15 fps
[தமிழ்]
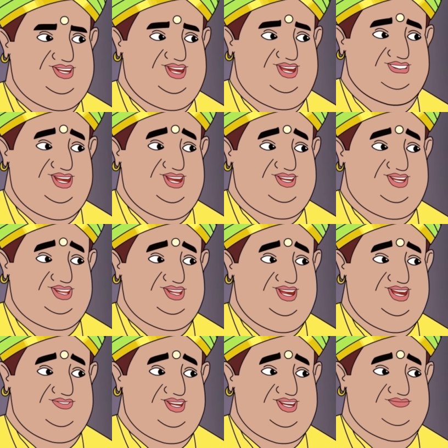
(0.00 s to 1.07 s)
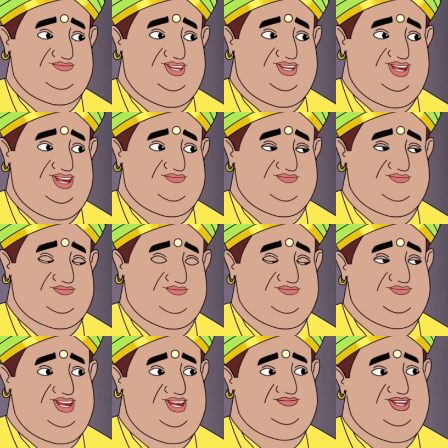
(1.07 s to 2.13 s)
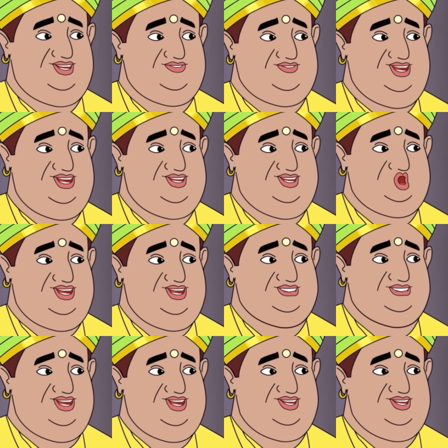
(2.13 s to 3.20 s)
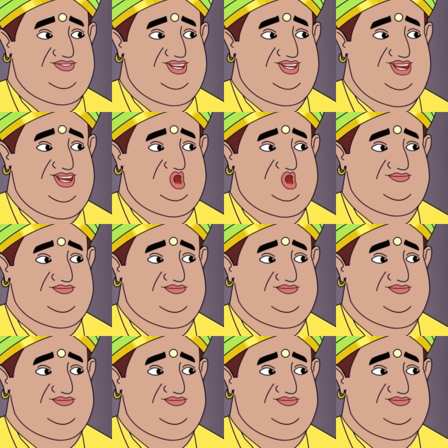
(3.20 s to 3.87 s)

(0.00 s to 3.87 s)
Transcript: என் வண்டிக்காரன் இன்னைக்கு வரல எனக்கோ உடம்பு சரியில்லை